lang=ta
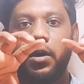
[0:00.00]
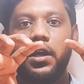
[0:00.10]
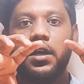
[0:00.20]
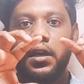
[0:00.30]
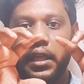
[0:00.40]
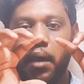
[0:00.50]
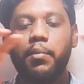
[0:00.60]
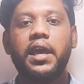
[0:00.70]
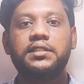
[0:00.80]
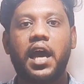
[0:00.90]
ஒரு
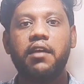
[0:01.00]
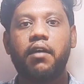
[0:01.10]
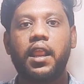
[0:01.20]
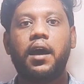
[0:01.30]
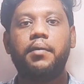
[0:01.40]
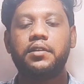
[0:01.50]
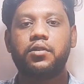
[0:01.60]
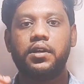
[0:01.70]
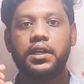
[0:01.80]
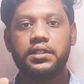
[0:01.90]
எம்பிஏ சாய்வாலா
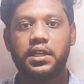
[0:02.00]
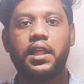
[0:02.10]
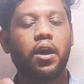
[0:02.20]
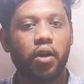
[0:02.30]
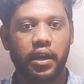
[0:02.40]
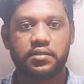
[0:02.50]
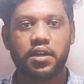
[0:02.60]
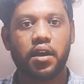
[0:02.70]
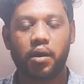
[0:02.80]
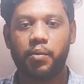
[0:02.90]
அப்படின்னு சொல்லிட்டு சின்னதாக ஒரு
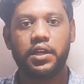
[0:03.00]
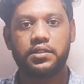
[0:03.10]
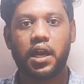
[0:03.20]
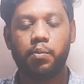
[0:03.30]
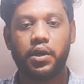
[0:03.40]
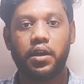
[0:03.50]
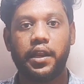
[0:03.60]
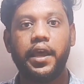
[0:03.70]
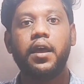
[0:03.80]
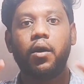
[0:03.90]
ரெஸ்டாரண்ட் மாதிரி ஸ்டார்ட்
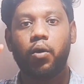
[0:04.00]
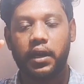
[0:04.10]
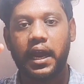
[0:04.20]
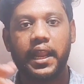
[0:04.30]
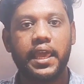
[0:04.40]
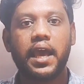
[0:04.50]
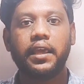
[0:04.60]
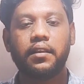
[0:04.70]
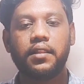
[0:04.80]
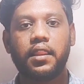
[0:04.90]
பண்றாரு ஒரு
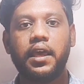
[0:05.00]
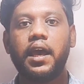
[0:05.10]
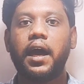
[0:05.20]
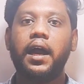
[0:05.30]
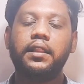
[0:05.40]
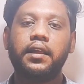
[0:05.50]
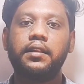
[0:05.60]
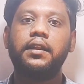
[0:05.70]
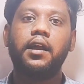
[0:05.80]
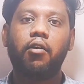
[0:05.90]
கடையாக இருந்தது
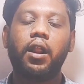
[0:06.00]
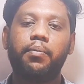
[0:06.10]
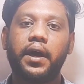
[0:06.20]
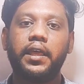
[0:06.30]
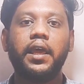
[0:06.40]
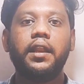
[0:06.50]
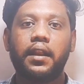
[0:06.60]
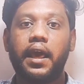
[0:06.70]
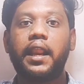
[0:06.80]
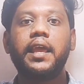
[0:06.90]
அடுத்தடுத்து டெவலப் ஆகி
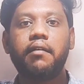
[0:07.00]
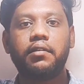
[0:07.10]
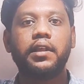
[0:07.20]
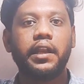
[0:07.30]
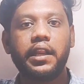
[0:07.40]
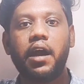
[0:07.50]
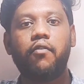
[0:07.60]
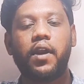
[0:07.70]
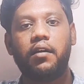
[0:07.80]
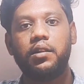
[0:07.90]
நிறைய வந்து இந்தியா
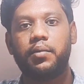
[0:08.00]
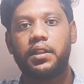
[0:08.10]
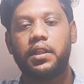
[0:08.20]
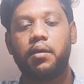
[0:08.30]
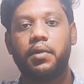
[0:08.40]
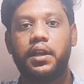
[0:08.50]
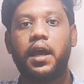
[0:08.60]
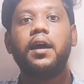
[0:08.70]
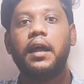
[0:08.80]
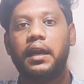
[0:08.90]
ஃபுல்லாக வந்து பாத்தீங்க
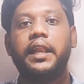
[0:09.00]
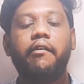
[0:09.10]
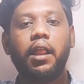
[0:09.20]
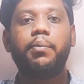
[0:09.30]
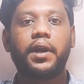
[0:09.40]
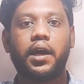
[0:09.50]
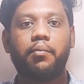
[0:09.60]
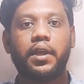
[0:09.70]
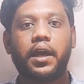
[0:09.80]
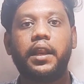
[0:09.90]
அப்படின்னா டெவலப் பண்ண
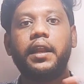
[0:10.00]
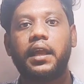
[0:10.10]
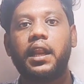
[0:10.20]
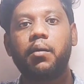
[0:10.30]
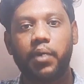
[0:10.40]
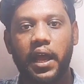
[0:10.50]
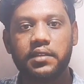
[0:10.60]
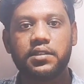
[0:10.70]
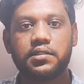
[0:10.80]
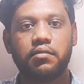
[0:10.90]
ஆரம்பிக்கிறாரு நிறைய
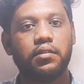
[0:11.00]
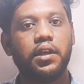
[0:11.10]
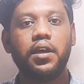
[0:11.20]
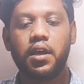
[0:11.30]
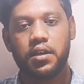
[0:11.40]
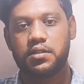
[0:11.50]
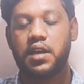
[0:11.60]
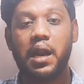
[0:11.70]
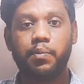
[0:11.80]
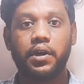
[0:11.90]
பிரான்ச்சஸ் வந்து
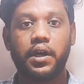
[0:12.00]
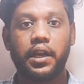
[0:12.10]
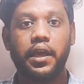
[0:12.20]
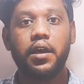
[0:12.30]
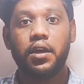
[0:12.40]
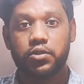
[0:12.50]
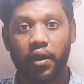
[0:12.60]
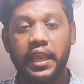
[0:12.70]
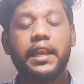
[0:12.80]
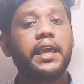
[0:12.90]
ஸ்டார்ட் பண்ணுறாரு
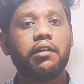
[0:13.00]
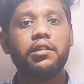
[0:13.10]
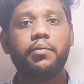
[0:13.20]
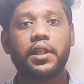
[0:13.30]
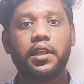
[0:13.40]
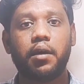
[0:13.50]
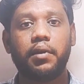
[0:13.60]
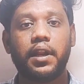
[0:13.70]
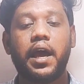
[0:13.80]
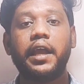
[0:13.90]
ஸோ இன்னைக்கு வந்து பாத்தீங்க
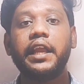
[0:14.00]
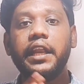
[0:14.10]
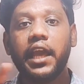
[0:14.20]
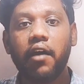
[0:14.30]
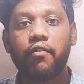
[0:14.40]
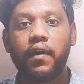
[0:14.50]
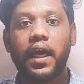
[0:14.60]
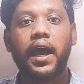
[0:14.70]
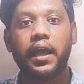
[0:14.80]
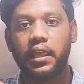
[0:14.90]
அப்படின்னா இந்தியா
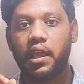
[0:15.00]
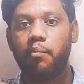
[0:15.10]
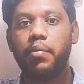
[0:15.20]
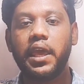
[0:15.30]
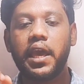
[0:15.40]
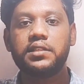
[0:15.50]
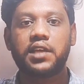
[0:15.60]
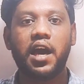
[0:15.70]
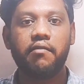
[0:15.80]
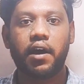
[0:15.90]
ஃபுல்லாக எம்பிஏ
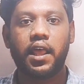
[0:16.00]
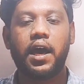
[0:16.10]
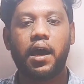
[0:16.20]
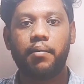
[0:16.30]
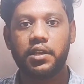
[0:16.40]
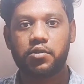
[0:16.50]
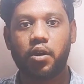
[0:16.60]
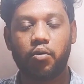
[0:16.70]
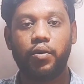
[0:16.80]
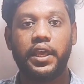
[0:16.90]
சாய்வாலா அப்படின்னு
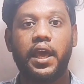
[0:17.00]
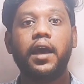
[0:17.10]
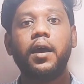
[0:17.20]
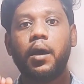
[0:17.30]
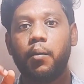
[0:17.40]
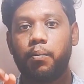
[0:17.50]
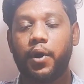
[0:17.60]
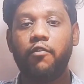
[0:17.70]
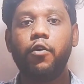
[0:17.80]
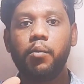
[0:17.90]
சொல்லக்கூடிய
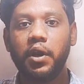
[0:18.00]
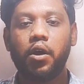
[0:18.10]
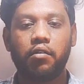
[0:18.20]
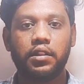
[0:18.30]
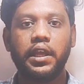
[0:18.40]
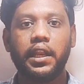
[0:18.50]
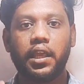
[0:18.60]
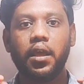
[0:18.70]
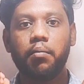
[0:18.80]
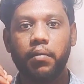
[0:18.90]
பிரஃபுல் பிலோர் வந்து
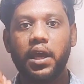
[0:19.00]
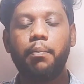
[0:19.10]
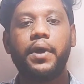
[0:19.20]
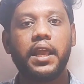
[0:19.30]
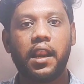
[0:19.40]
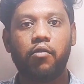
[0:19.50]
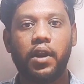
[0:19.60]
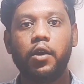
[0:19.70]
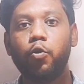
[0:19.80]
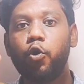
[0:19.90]
இன்னைக்கு மிகப்பெரிய
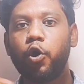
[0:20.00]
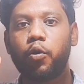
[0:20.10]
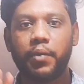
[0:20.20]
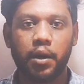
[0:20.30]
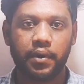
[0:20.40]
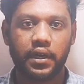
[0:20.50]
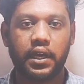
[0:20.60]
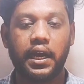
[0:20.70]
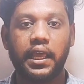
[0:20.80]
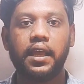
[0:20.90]
அளவில் நூறுக்கும்
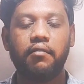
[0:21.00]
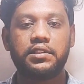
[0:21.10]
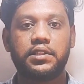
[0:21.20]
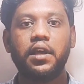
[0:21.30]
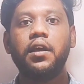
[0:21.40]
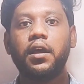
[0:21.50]
மேற்பட்ட கடைகள் வச்சு